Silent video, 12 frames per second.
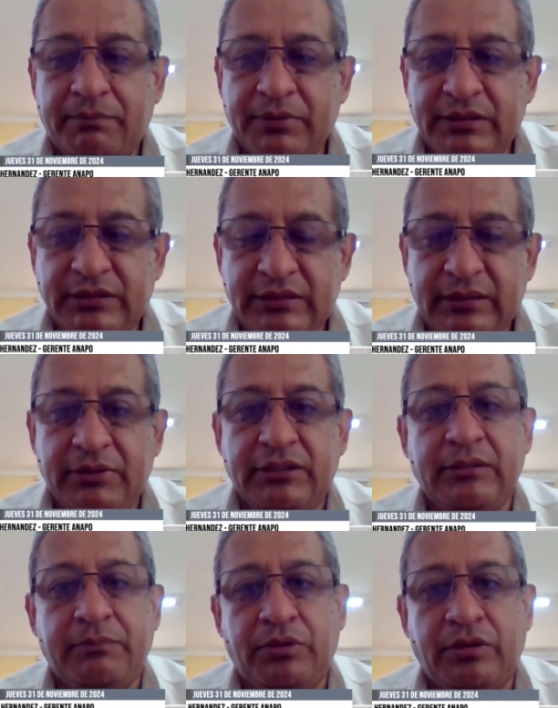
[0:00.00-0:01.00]
para
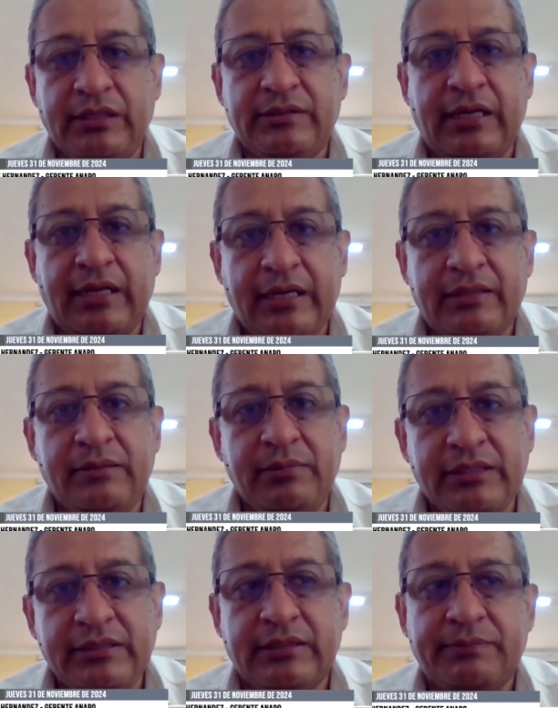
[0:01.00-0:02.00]
precisamente poder traer
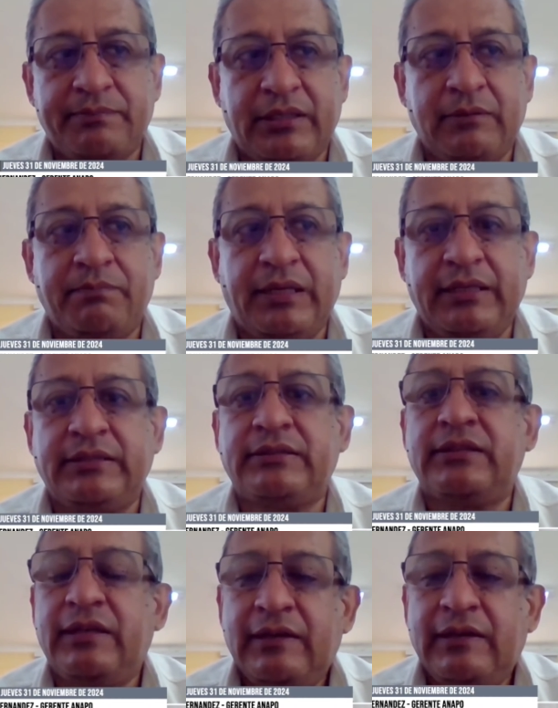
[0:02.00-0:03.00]
divisas para el
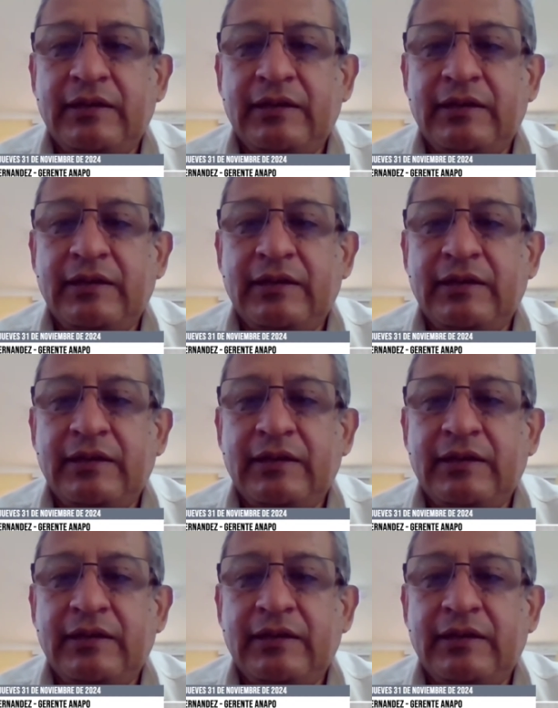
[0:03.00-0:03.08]
país.